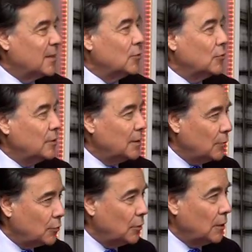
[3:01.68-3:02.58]
yo no hice
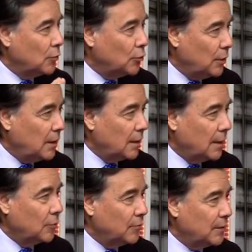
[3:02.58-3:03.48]
aducción, incluso dije que
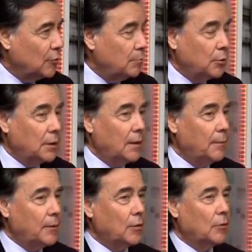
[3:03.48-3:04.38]
la corbata no
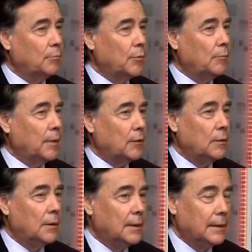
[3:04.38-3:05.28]
importaba, pero que por lo
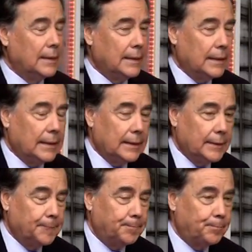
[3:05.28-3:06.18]
menos
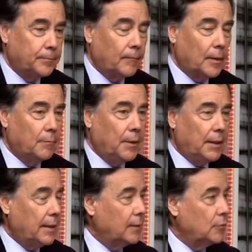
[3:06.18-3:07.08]
em,
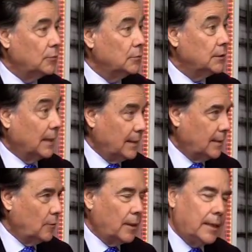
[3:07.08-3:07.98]
viniera con
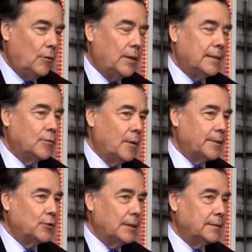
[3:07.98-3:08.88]
chaqueta. Ahora, ¿qué es lo que hace una
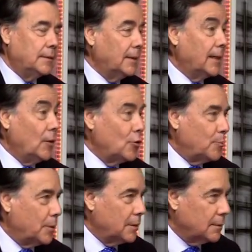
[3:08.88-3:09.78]
persona si tiene calor?
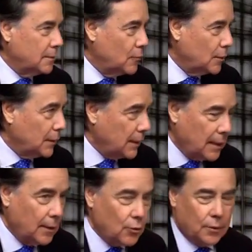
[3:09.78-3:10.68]
Porque dijo que tenía
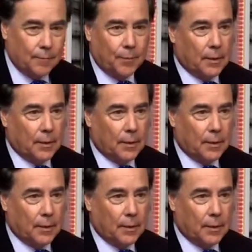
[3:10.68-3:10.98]
calor.